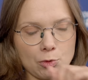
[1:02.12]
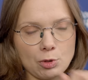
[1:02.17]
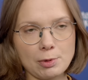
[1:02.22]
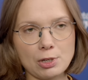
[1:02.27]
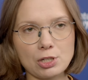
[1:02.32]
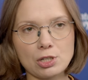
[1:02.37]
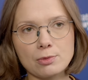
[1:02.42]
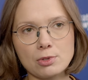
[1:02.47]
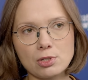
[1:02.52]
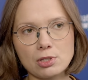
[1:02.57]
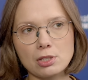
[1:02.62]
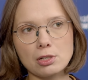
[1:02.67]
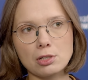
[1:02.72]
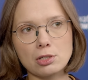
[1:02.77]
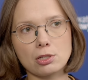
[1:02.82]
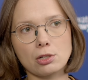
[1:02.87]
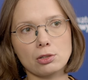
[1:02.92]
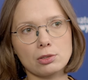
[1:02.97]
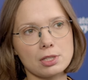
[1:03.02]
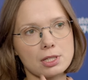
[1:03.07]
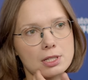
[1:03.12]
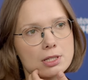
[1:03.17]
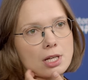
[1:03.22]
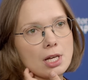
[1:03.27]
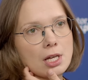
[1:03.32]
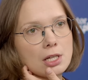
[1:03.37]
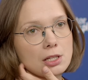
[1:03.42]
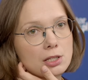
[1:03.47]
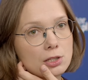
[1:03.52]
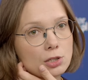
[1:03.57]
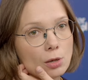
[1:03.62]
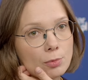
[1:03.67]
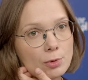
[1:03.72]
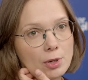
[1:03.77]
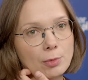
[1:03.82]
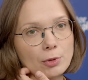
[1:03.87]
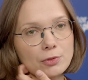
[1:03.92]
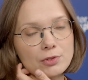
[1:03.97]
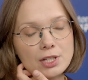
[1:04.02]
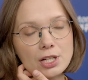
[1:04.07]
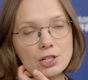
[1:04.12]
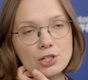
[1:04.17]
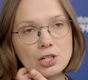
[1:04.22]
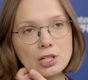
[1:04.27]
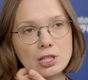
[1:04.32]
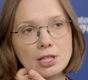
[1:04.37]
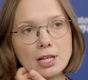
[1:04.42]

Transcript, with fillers: przepraszam, co z jednej strony jest, jest dobre, bo widać, że